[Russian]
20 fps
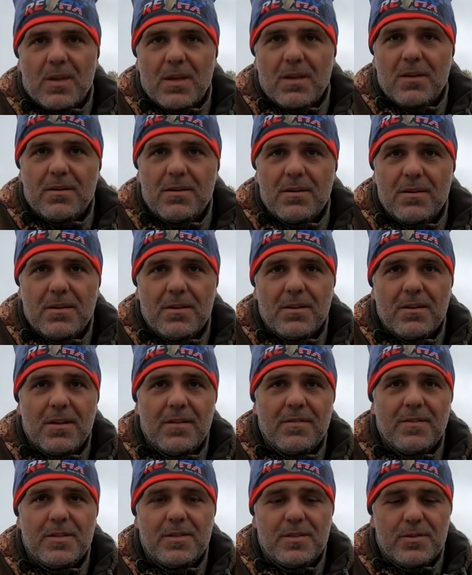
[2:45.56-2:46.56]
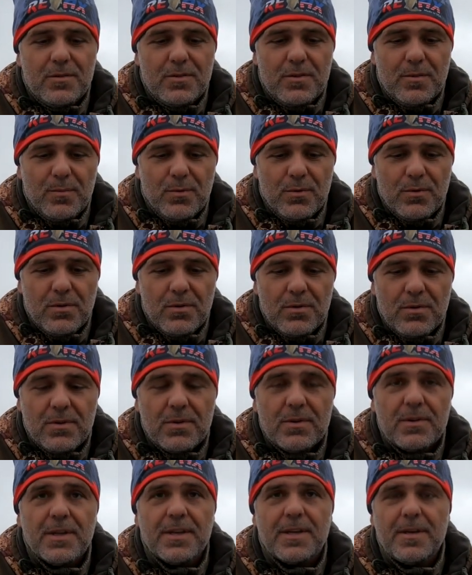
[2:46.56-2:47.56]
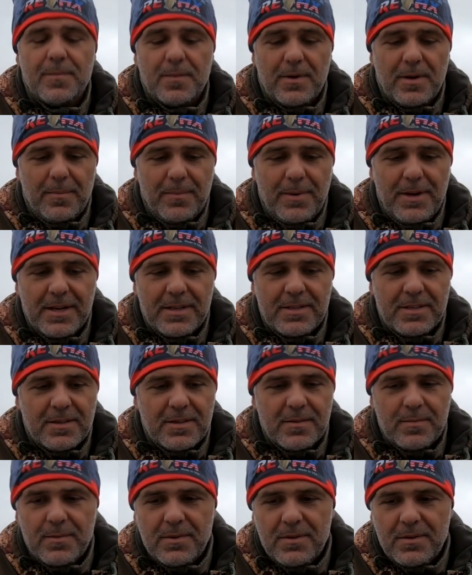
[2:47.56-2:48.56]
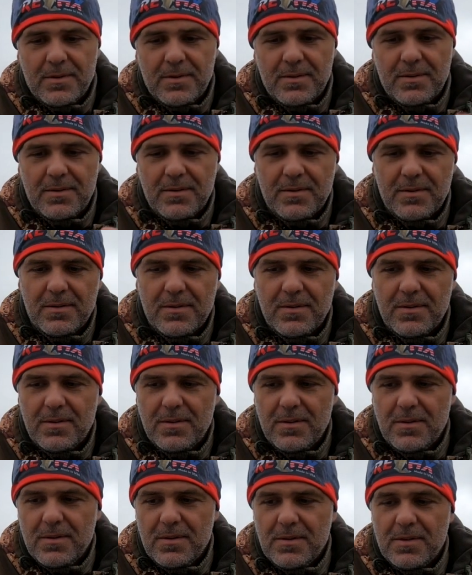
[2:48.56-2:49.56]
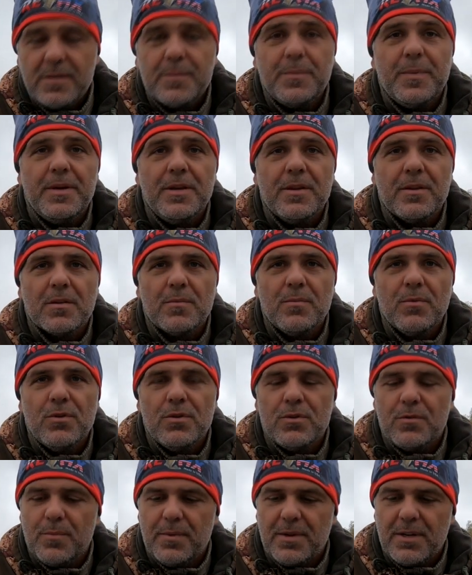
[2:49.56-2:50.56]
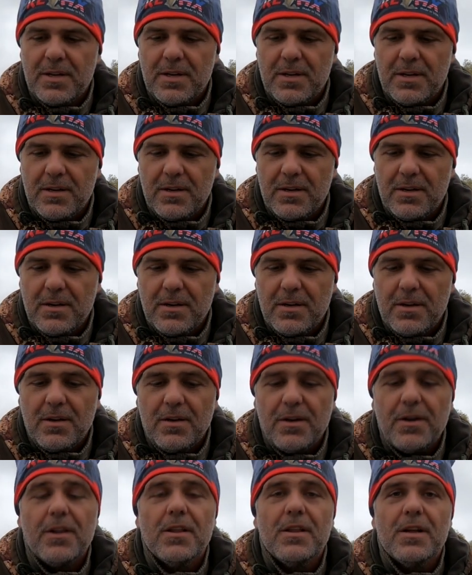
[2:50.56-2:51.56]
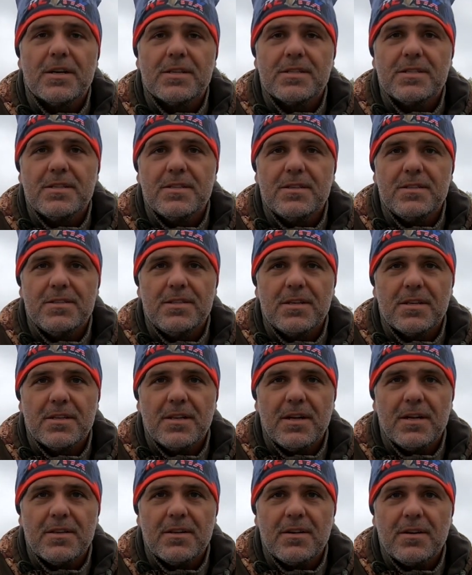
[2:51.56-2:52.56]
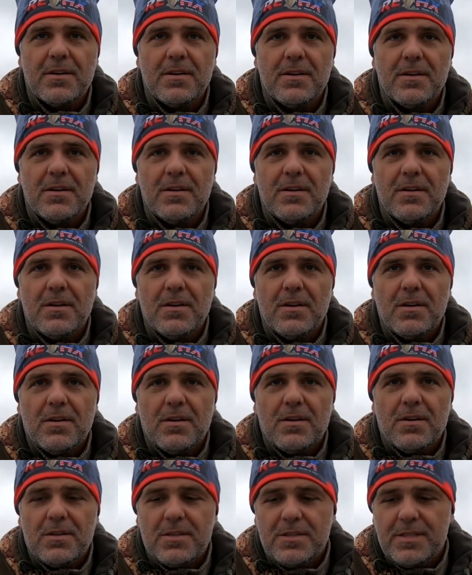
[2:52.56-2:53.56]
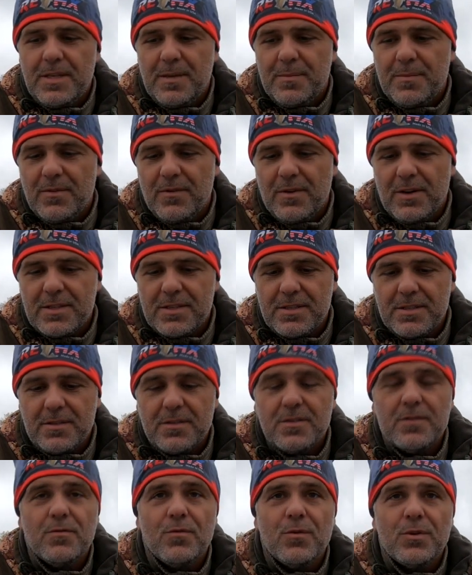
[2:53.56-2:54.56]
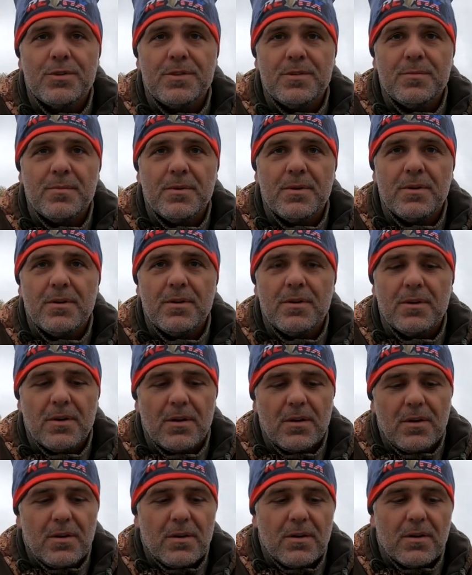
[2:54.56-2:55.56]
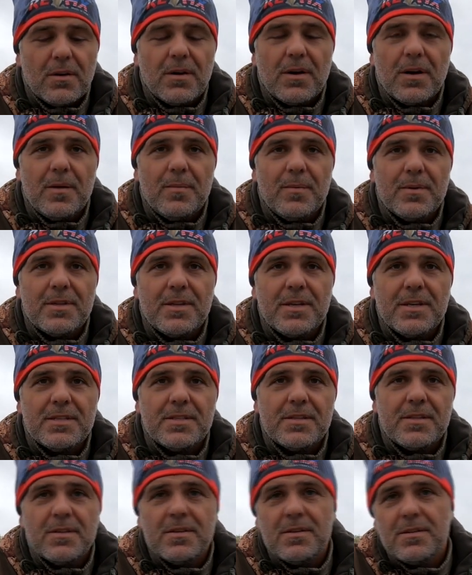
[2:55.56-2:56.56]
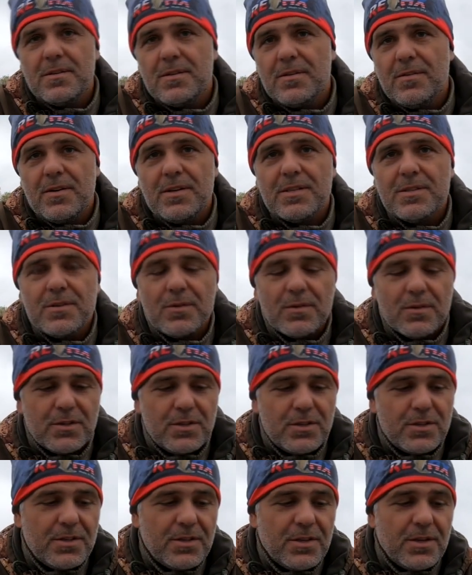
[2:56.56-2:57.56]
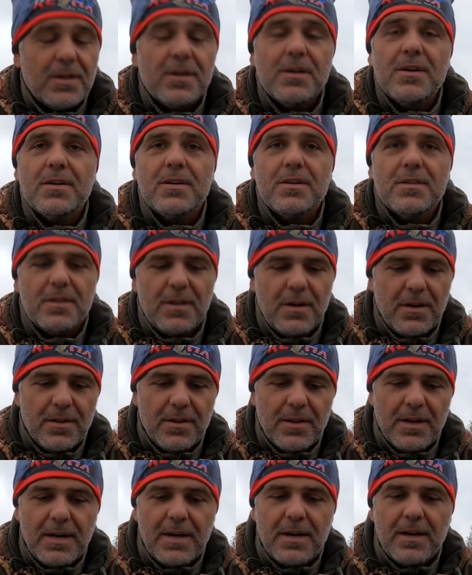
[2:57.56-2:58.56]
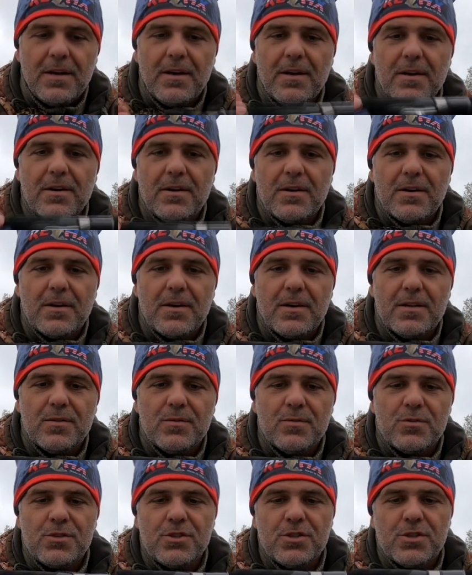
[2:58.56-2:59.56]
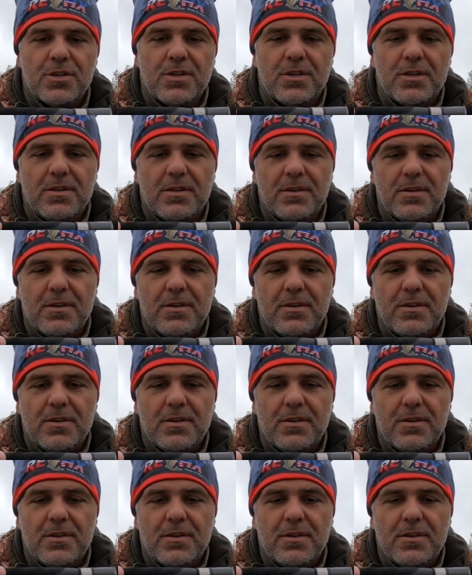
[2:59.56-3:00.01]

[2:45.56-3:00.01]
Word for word: А, ловить сегодня буду таким комплектиком. Спиннинг будет у меня релакс диктатор 728 грамма тест 2,44 длина катушечка